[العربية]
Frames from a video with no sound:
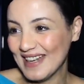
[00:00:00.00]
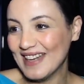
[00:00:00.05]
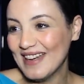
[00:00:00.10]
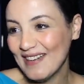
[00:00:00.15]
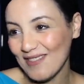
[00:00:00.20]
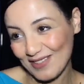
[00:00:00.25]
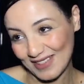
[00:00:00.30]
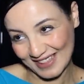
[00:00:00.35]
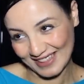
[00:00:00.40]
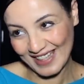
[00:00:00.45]
انا
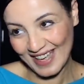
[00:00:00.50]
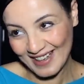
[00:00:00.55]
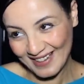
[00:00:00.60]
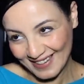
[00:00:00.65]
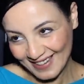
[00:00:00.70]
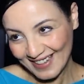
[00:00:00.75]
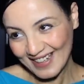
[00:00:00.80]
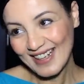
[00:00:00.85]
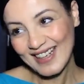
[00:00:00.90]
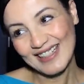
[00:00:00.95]
في
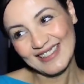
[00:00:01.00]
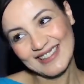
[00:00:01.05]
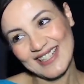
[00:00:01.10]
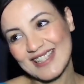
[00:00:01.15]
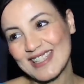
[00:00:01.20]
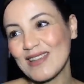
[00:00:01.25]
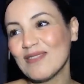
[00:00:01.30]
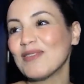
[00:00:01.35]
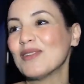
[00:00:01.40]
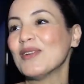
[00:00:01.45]
الدار
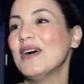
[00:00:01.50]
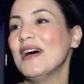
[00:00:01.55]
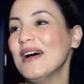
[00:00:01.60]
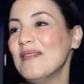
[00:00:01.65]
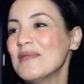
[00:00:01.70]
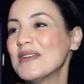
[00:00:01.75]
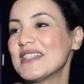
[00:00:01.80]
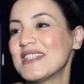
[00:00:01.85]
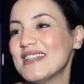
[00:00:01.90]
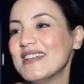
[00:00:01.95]
تنصيفطوها
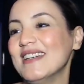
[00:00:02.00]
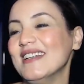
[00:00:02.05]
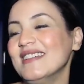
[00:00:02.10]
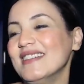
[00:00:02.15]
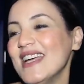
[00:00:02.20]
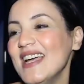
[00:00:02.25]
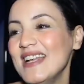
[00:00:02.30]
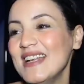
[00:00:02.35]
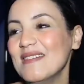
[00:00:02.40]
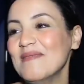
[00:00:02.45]
باش
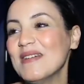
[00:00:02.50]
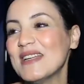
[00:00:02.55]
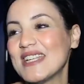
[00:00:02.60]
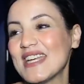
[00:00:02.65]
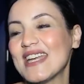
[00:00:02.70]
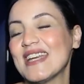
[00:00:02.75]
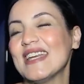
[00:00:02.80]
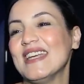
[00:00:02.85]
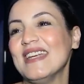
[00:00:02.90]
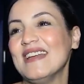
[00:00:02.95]
تحل
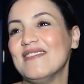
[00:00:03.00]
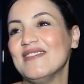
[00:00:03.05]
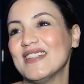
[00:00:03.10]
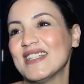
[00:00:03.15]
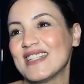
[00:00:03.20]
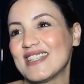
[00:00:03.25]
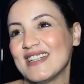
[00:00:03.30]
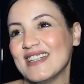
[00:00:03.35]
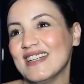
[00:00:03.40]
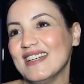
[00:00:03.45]
المشاكل
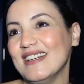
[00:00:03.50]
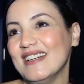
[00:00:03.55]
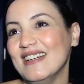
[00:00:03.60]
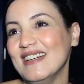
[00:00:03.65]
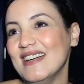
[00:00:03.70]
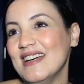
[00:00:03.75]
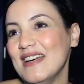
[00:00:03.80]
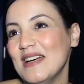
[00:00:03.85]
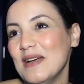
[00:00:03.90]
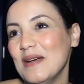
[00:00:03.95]
باش
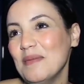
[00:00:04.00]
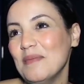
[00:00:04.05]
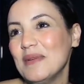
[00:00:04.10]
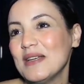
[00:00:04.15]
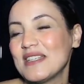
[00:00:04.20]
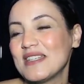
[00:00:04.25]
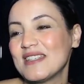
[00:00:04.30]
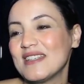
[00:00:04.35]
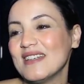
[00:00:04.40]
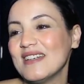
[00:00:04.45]

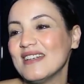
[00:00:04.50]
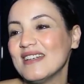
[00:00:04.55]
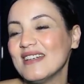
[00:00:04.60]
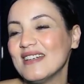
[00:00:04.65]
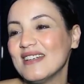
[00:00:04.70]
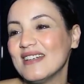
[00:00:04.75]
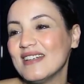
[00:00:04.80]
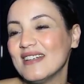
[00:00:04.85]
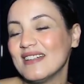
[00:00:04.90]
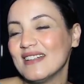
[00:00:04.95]
باش
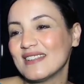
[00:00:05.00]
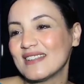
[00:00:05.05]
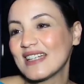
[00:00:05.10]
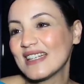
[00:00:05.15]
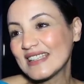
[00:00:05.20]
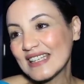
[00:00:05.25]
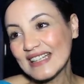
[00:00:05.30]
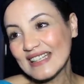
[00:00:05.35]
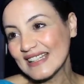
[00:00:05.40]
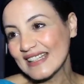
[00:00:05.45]

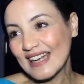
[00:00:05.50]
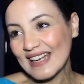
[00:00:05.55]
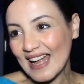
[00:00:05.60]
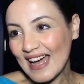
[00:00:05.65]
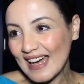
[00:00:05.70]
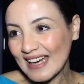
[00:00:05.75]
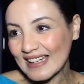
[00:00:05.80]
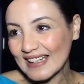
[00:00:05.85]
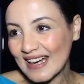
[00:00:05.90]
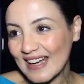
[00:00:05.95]
تقضي لنا
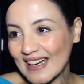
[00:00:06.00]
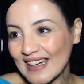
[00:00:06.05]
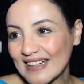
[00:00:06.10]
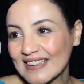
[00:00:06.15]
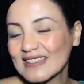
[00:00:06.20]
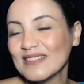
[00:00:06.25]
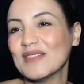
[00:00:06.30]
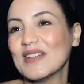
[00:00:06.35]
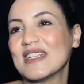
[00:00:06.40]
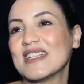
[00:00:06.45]

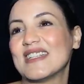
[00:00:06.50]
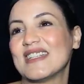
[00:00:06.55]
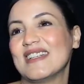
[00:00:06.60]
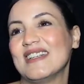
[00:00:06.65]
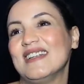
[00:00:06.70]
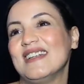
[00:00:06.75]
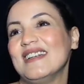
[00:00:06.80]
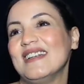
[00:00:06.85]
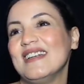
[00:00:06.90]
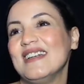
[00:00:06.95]
الاغراض باش
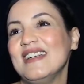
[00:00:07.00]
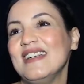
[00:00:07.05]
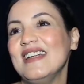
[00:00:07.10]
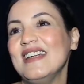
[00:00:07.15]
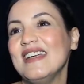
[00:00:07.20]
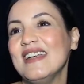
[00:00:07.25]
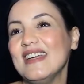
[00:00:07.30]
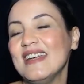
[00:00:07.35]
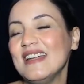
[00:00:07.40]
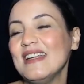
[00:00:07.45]

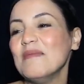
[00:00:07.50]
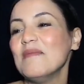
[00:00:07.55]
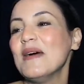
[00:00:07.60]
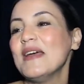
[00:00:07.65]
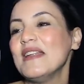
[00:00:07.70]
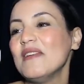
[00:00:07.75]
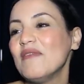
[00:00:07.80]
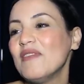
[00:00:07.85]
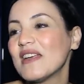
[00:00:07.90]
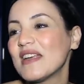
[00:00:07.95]
الي الي
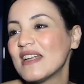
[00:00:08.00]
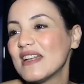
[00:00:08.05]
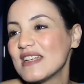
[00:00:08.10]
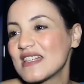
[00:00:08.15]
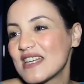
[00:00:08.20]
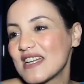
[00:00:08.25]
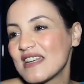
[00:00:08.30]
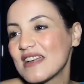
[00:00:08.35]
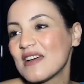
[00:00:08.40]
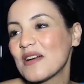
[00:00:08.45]
مانيفيك الي
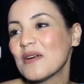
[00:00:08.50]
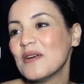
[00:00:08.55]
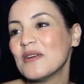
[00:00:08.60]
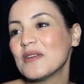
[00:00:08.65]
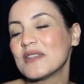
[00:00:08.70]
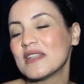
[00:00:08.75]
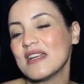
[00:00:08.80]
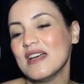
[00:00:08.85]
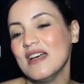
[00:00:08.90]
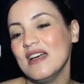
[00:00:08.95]

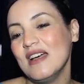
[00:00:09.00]
جينيروز